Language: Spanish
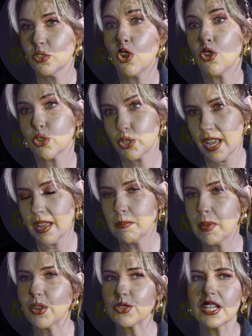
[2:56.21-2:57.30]
no lo sé,
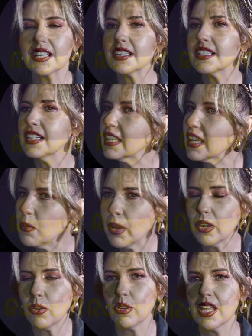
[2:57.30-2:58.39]
pero si es así, qué
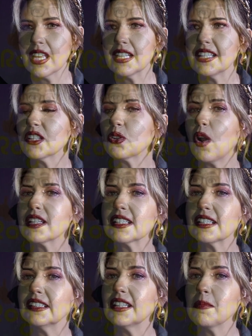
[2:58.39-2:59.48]
bueno. Si eso lo
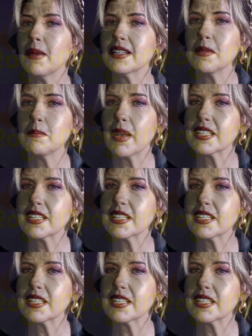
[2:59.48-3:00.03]
hace sentir más en